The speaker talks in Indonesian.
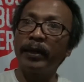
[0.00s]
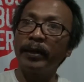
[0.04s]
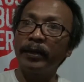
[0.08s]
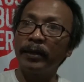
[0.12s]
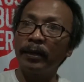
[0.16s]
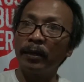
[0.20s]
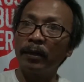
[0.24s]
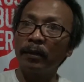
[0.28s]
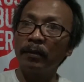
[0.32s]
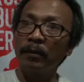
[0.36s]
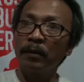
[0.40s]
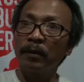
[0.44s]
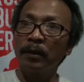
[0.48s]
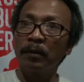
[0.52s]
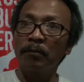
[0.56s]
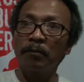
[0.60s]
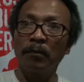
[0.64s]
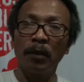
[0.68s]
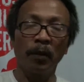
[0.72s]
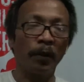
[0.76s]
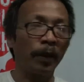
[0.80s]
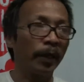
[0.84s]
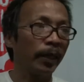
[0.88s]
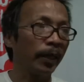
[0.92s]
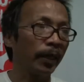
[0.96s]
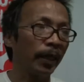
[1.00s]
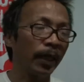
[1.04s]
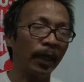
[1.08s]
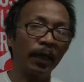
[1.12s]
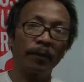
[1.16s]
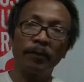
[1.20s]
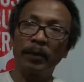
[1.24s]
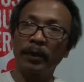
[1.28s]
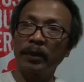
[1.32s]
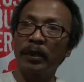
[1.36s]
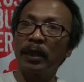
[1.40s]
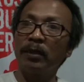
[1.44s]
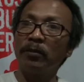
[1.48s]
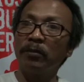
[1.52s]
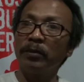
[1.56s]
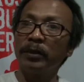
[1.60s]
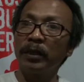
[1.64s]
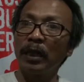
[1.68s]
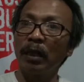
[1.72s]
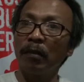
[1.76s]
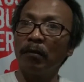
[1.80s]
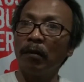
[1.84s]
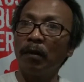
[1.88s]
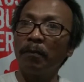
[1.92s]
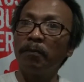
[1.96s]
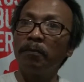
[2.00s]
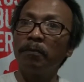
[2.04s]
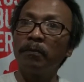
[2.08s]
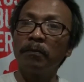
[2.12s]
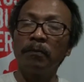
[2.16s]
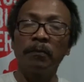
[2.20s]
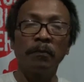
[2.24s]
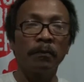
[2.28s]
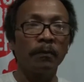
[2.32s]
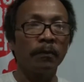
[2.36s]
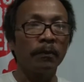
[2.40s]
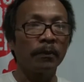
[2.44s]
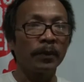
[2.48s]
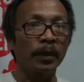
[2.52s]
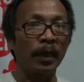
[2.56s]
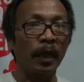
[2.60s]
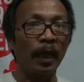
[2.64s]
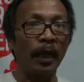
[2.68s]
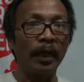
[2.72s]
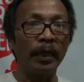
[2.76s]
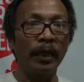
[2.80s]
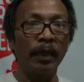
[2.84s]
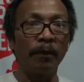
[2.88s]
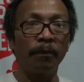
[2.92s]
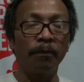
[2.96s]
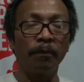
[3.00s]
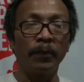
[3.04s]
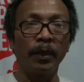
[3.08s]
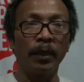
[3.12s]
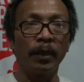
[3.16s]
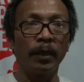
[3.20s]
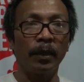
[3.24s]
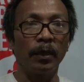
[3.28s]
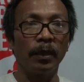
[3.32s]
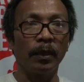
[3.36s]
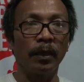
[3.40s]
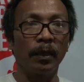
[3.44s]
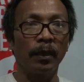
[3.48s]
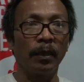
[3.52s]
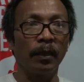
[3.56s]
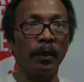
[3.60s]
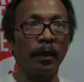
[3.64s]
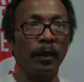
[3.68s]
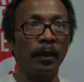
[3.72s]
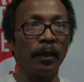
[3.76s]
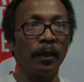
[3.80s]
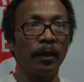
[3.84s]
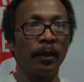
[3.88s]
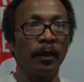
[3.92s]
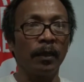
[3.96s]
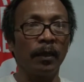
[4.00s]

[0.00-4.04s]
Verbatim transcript: hadir, bahwa negara bertanggung jawab terhadap eh,